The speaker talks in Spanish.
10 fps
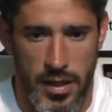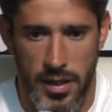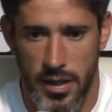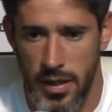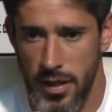
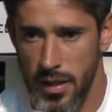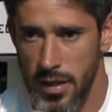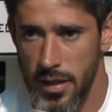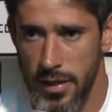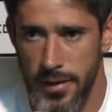
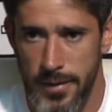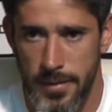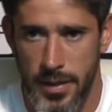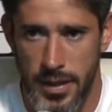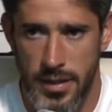Eh,
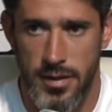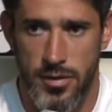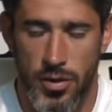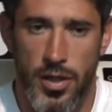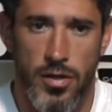en este
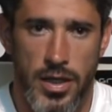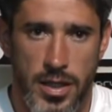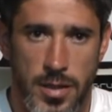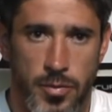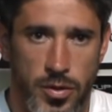torneo al
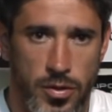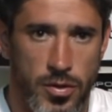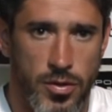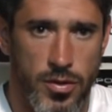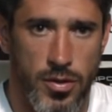
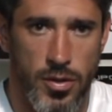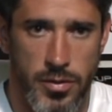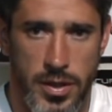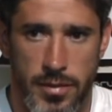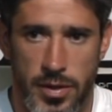equipo lo
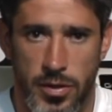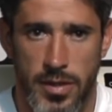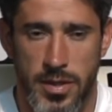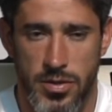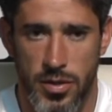vi de menor a
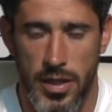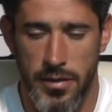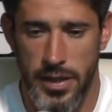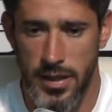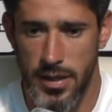mayor, la
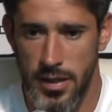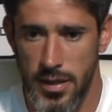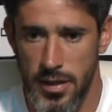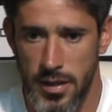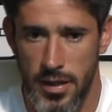verdad
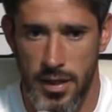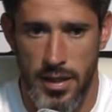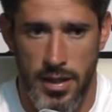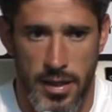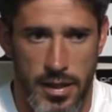que
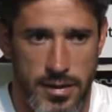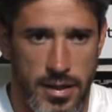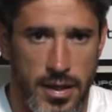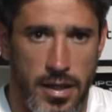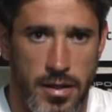
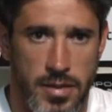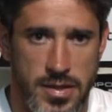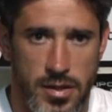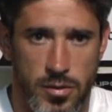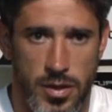está cada vez más
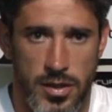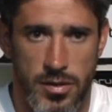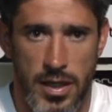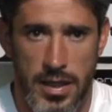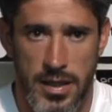segura
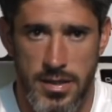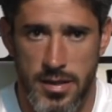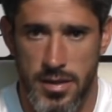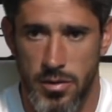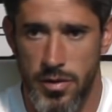dentro de la cancha,
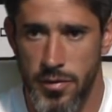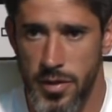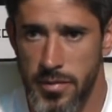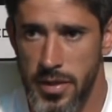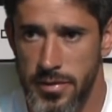se lo ve
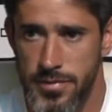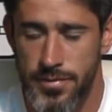firme.